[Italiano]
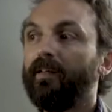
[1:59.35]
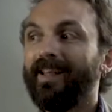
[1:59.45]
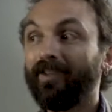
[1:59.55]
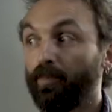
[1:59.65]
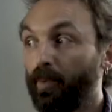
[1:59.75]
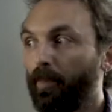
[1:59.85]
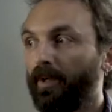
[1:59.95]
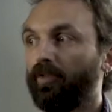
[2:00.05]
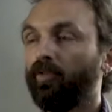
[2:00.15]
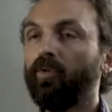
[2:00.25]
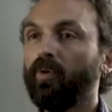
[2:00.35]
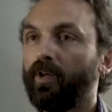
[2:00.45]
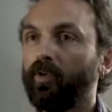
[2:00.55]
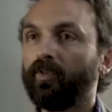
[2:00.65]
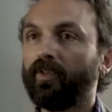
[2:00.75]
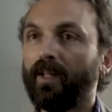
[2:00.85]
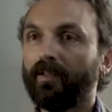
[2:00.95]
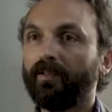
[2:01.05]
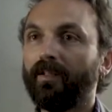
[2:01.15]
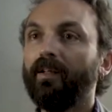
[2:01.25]
espropriazione
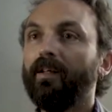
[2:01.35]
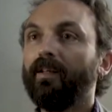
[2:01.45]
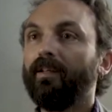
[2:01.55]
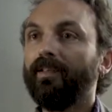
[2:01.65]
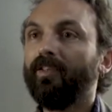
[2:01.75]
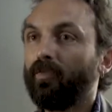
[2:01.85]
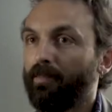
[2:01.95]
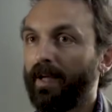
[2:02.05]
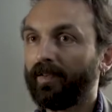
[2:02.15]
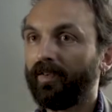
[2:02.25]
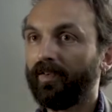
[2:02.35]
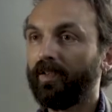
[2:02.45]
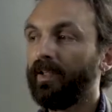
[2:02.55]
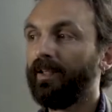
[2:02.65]
costante di spazi